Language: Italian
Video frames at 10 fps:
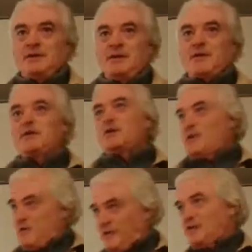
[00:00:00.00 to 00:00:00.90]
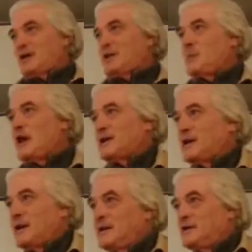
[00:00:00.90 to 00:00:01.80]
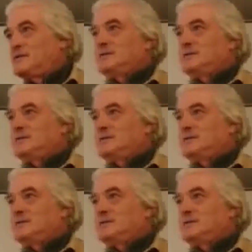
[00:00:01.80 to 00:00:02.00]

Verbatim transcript: E quindi abbiamo fatto una camminata